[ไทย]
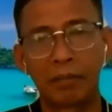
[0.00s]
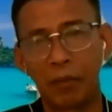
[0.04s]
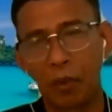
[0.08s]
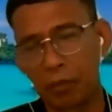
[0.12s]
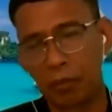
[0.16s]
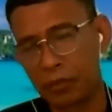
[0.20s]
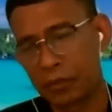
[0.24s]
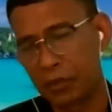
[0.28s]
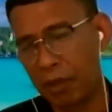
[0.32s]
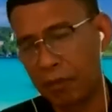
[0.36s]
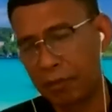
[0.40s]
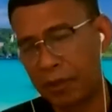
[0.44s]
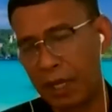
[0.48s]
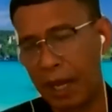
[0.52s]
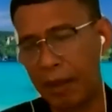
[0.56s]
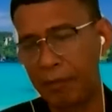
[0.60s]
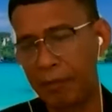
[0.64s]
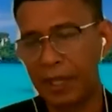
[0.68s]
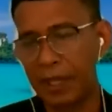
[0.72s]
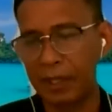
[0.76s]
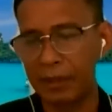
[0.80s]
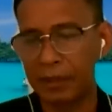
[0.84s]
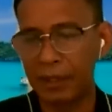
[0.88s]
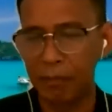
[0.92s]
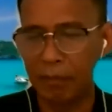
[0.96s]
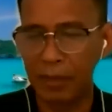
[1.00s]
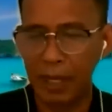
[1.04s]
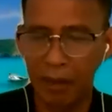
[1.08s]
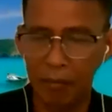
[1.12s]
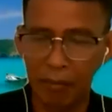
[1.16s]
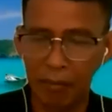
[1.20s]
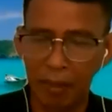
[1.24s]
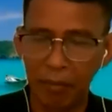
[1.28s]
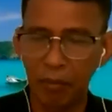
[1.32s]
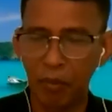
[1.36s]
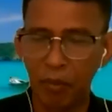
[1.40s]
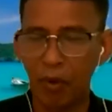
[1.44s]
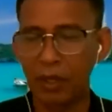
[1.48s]
ผมสอบถามจากทีมงาน
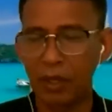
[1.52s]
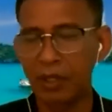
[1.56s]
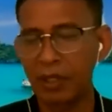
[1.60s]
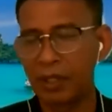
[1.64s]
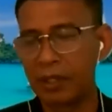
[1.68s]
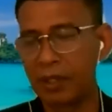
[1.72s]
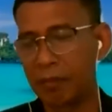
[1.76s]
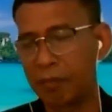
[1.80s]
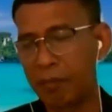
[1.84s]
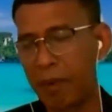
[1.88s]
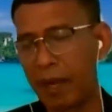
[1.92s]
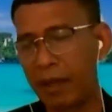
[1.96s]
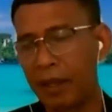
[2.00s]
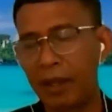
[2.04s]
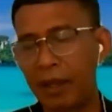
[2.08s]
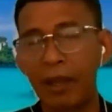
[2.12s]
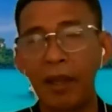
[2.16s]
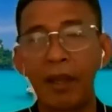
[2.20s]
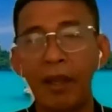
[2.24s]
พวกพวกที่จะไป